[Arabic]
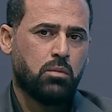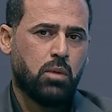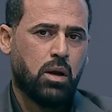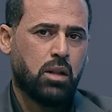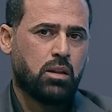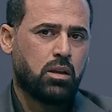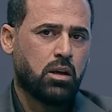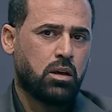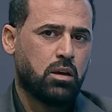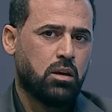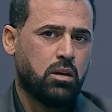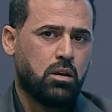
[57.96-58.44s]

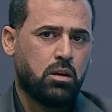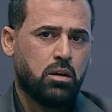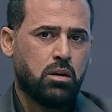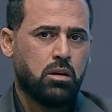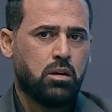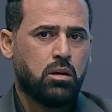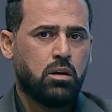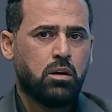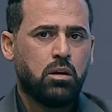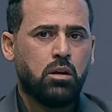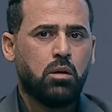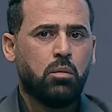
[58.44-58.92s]
مالتك
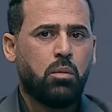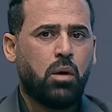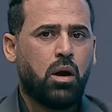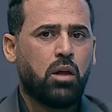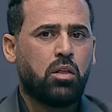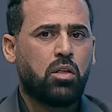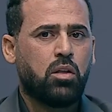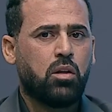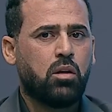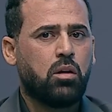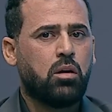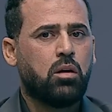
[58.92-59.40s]

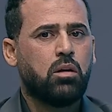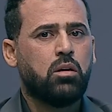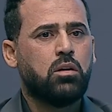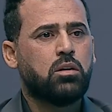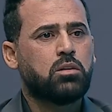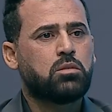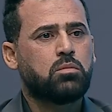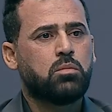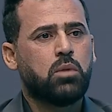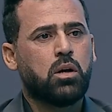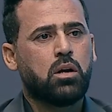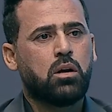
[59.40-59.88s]
يبعث
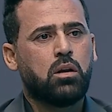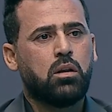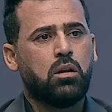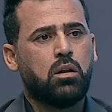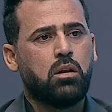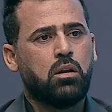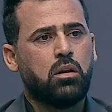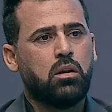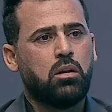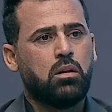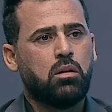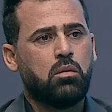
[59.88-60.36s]
اسمك
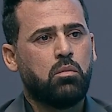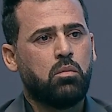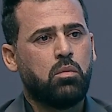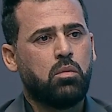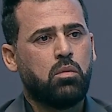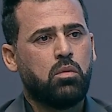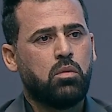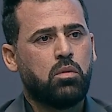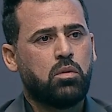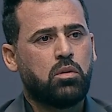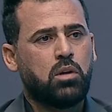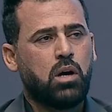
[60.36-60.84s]

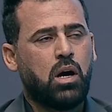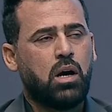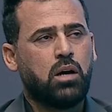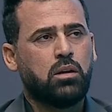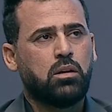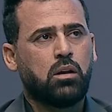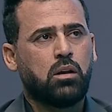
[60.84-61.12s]
للاتحاد